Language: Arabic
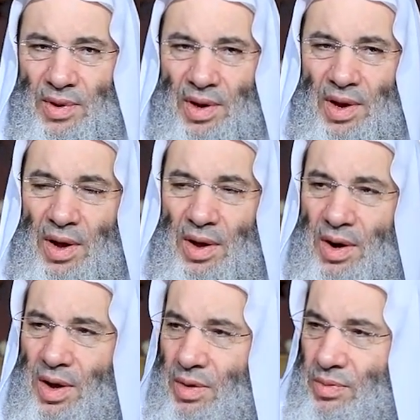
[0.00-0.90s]
الآية
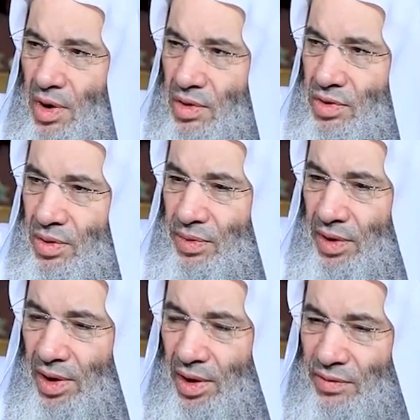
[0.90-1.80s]
رقم
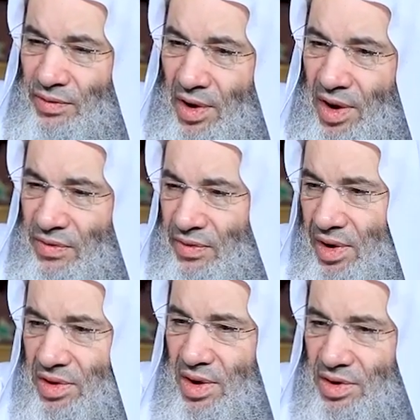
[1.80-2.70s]
41 فكيف
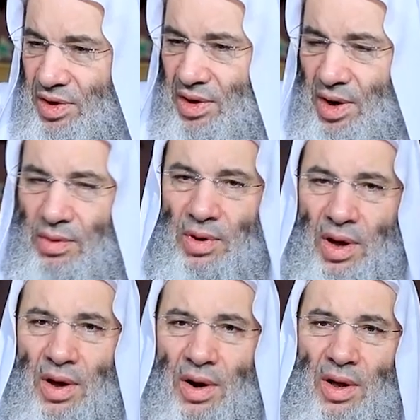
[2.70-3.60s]
إذا جئنا
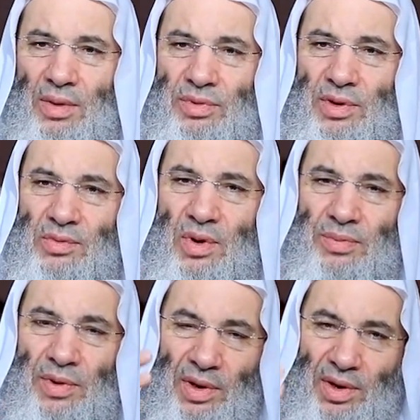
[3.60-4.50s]
والآية رقم
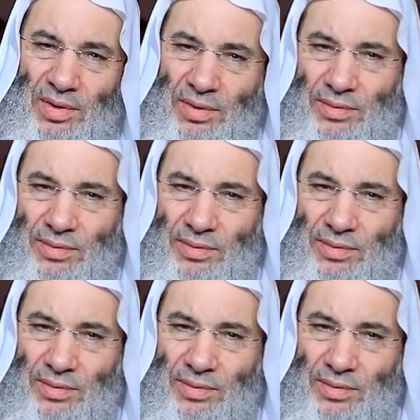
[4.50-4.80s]
42